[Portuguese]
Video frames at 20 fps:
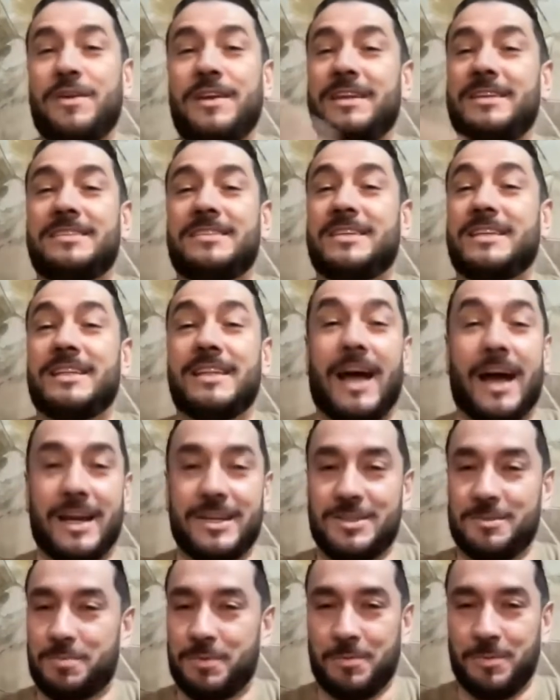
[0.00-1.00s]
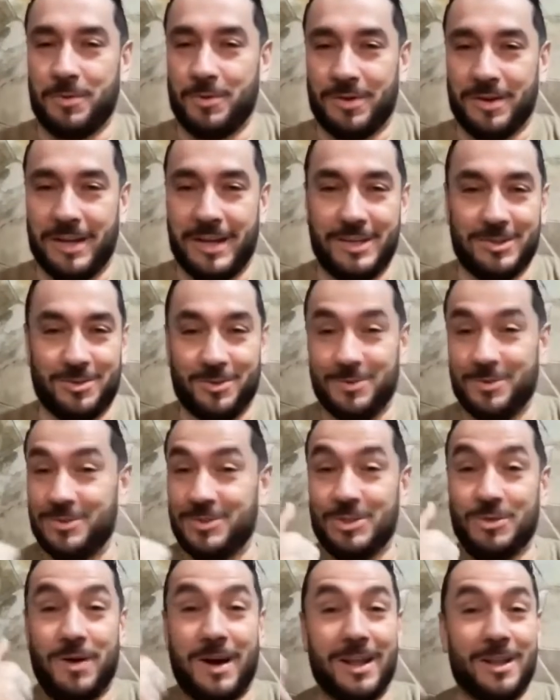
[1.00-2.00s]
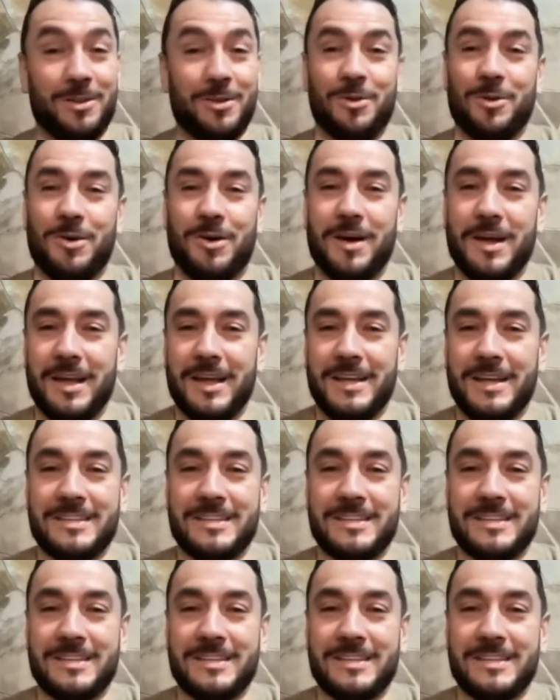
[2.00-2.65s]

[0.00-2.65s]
felicidade para o meu cliente quando eu digo alô,